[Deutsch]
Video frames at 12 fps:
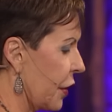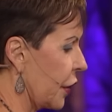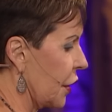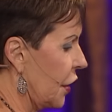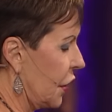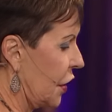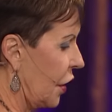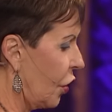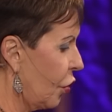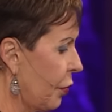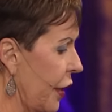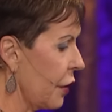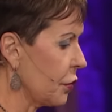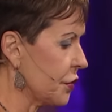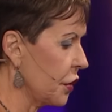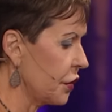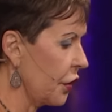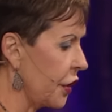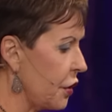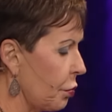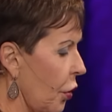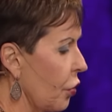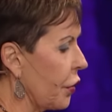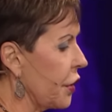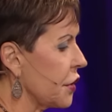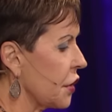Ein älterer Herr saß ebenfalls dort.